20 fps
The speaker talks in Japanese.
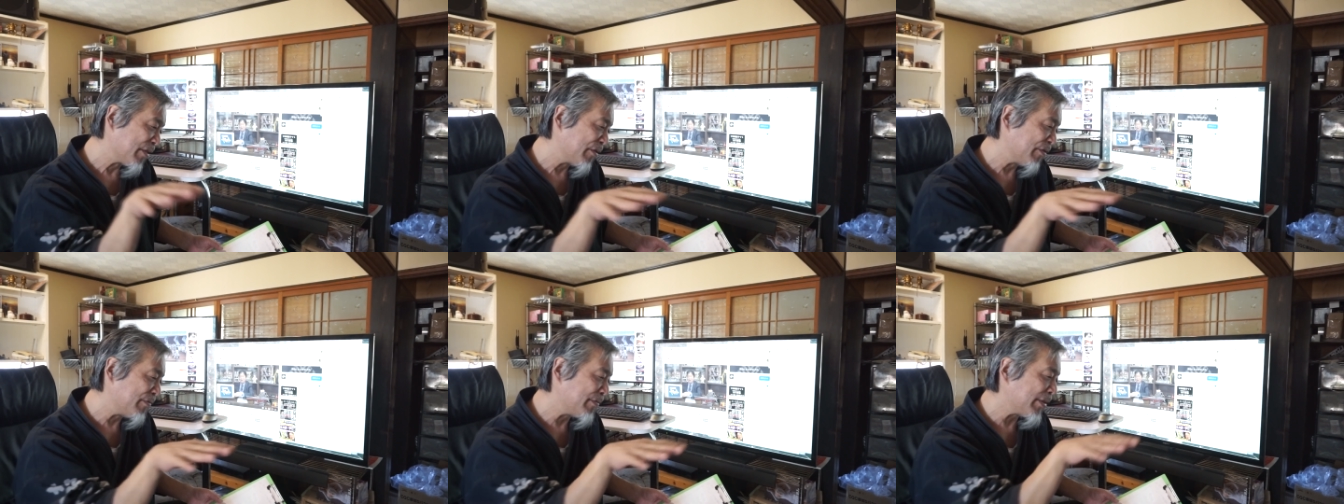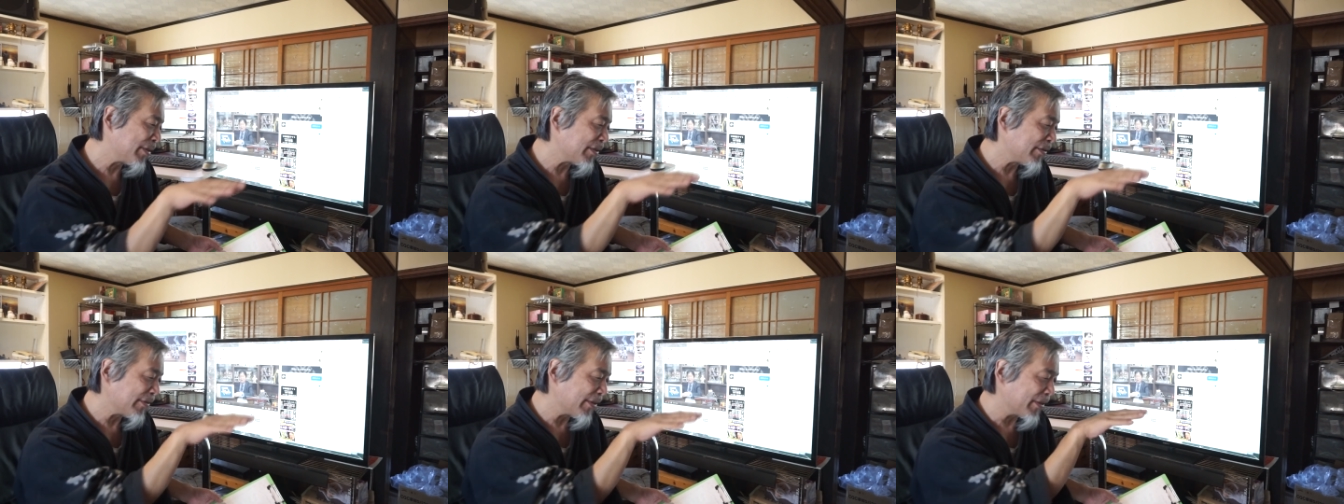
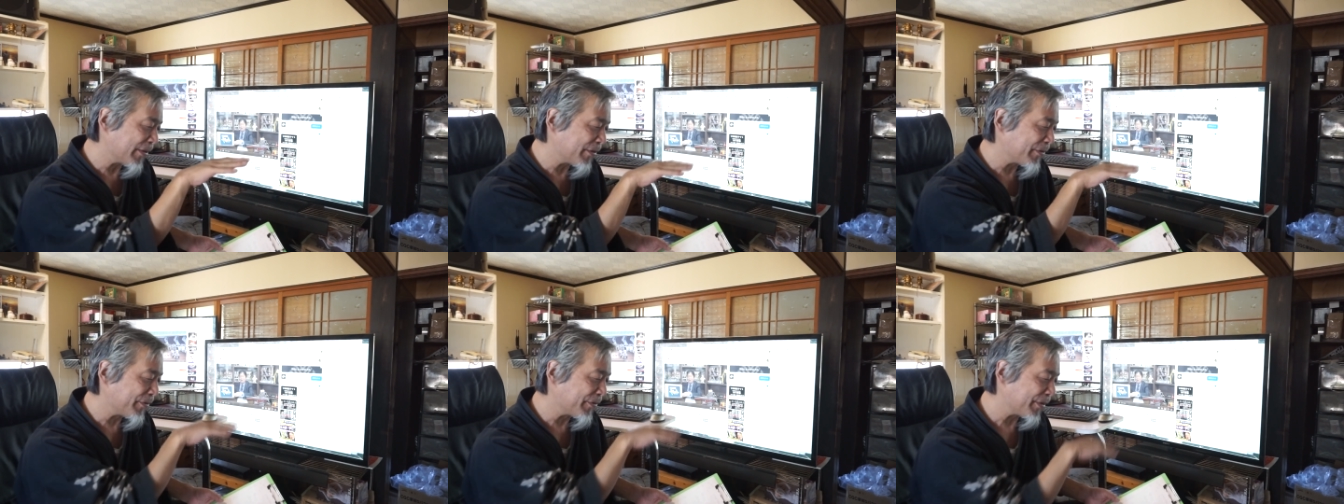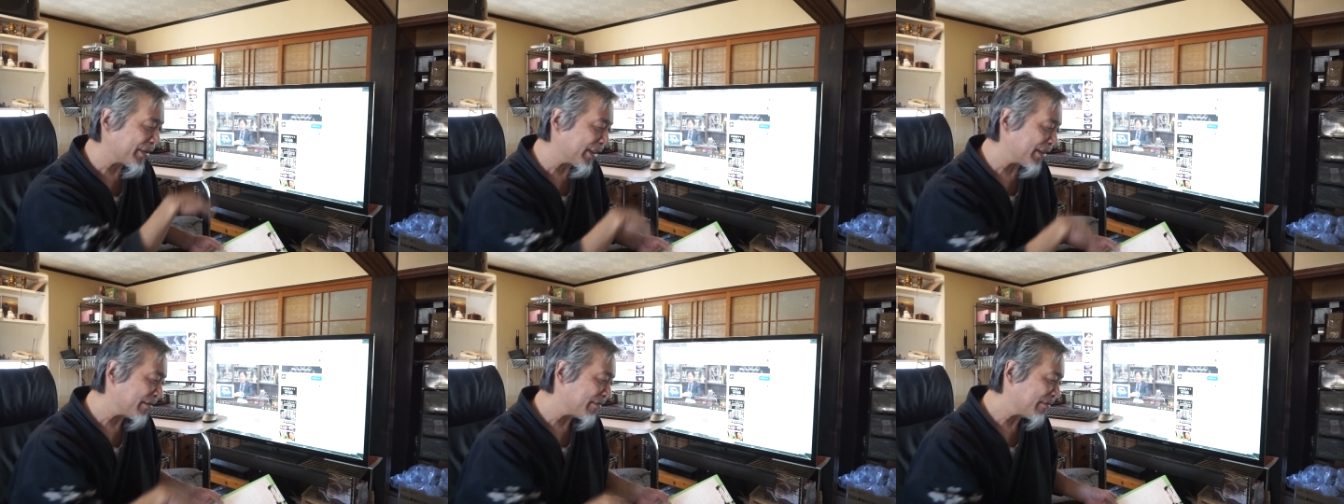海の上を通っ
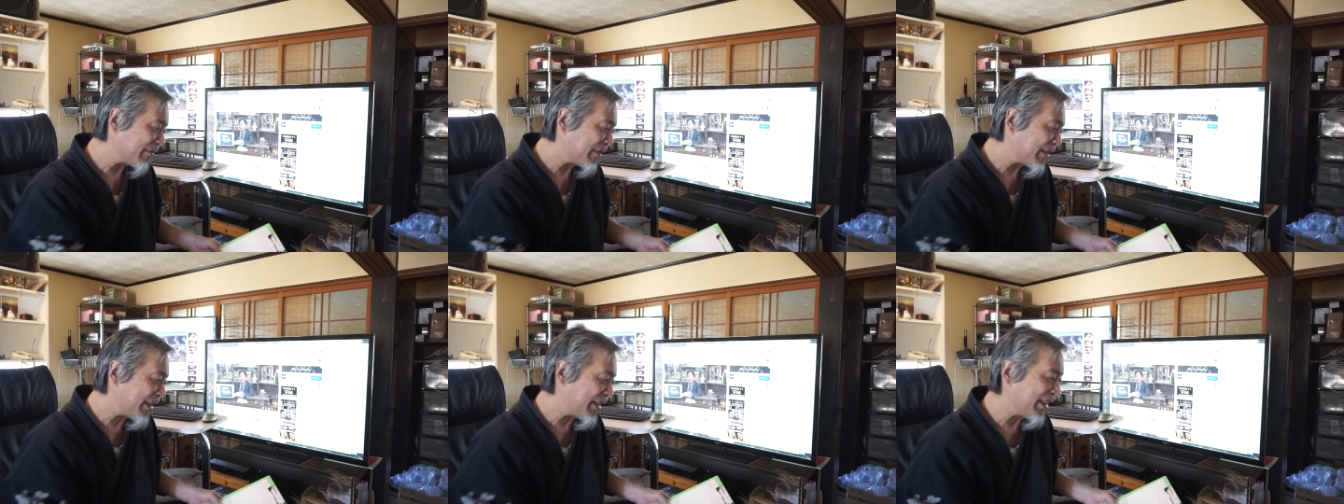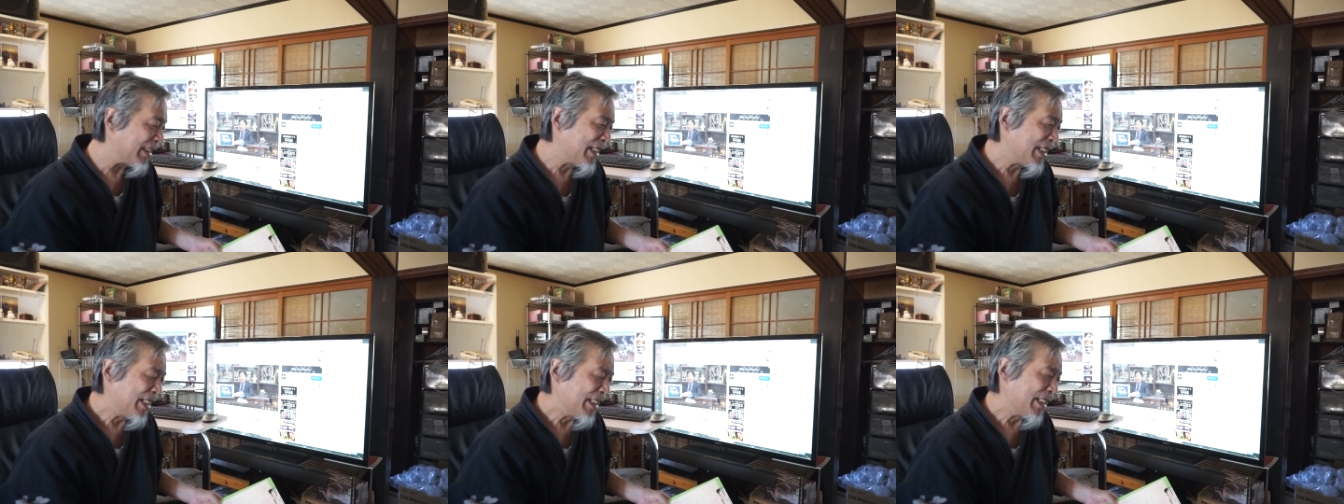ていくん
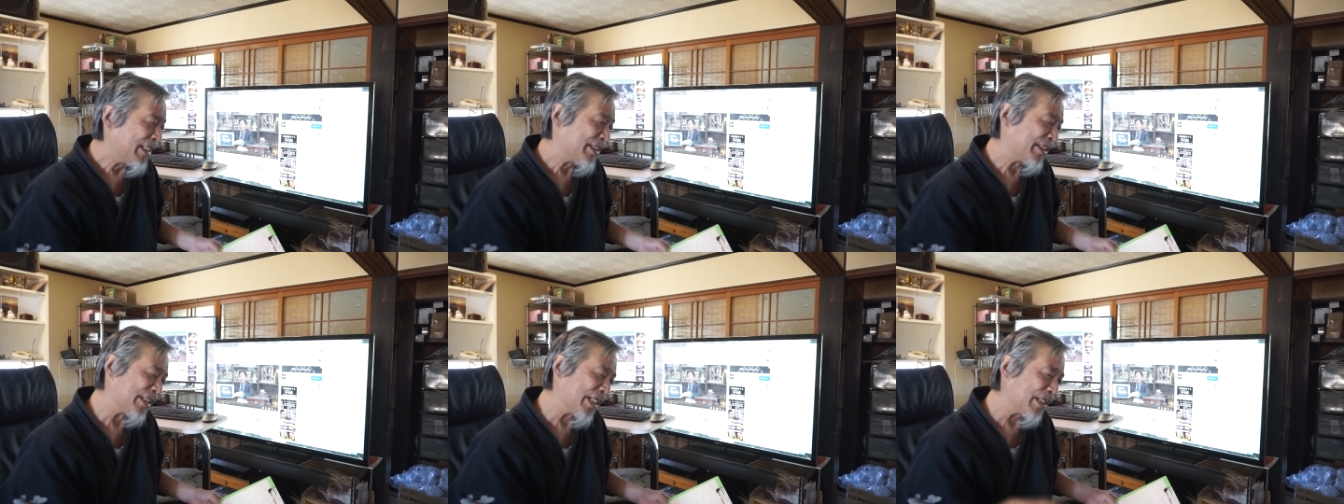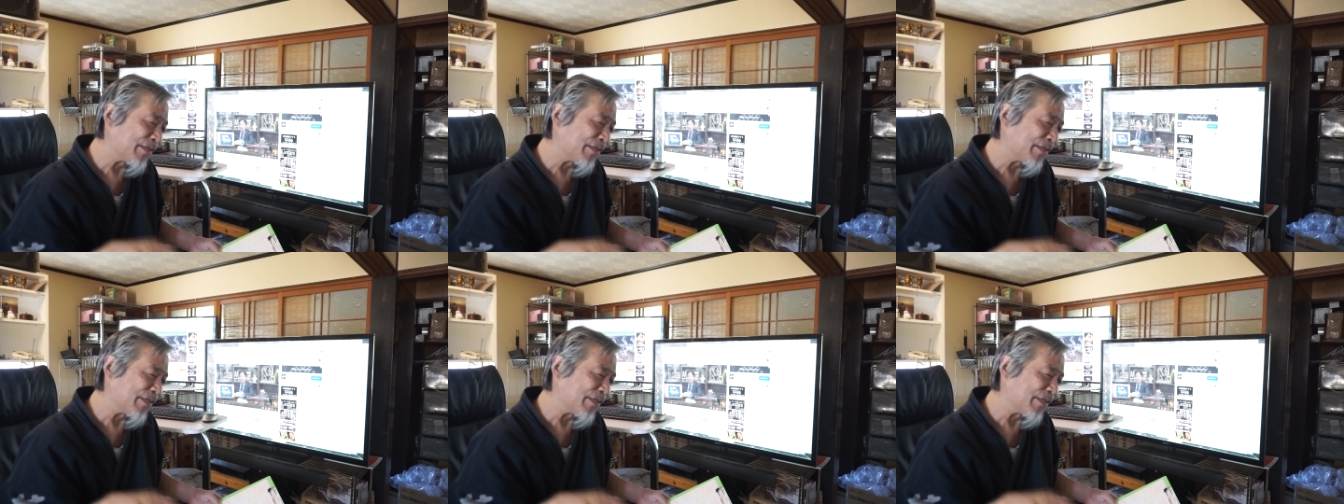で比